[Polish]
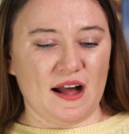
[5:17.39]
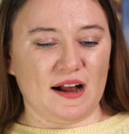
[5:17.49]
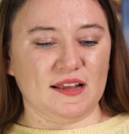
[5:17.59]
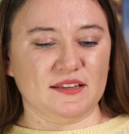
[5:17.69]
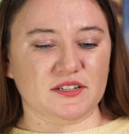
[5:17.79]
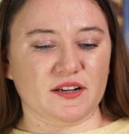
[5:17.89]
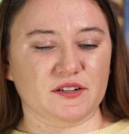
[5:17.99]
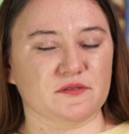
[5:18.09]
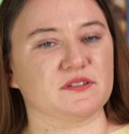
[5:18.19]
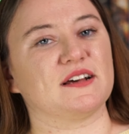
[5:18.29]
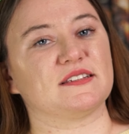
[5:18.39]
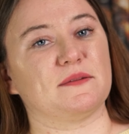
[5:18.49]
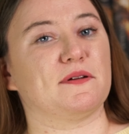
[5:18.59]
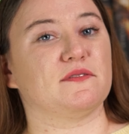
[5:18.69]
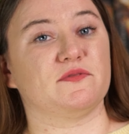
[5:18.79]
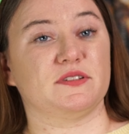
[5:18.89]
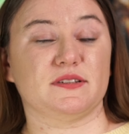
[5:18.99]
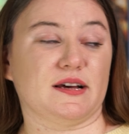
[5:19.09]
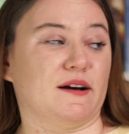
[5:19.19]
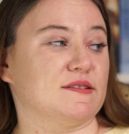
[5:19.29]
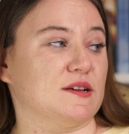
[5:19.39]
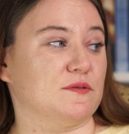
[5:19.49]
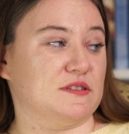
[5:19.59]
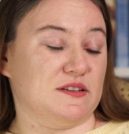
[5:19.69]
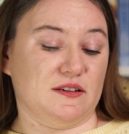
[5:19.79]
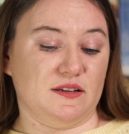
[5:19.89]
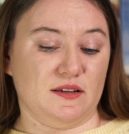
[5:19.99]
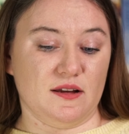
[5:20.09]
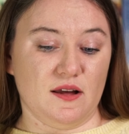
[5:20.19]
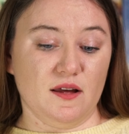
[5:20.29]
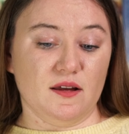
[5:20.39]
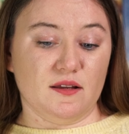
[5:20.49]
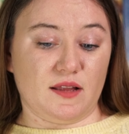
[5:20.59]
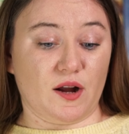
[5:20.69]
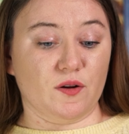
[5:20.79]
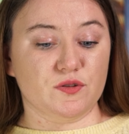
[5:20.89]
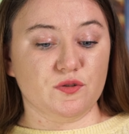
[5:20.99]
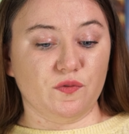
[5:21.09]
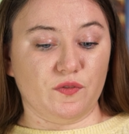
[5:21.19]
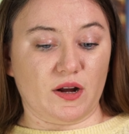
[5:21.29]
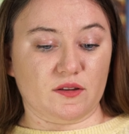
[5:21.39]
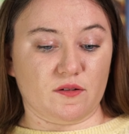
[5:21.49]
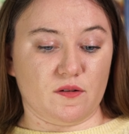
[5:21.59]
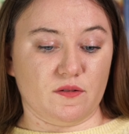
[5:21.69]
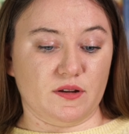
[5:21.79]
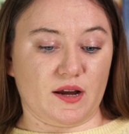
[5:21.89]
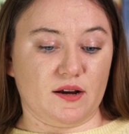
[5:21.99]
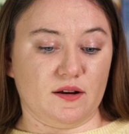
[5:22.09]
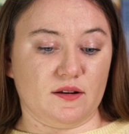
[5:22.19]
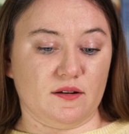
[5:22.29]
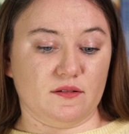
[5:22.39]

ale też ta książka jest naprawdę wyciskająca łzy i ta końcówka, to jak,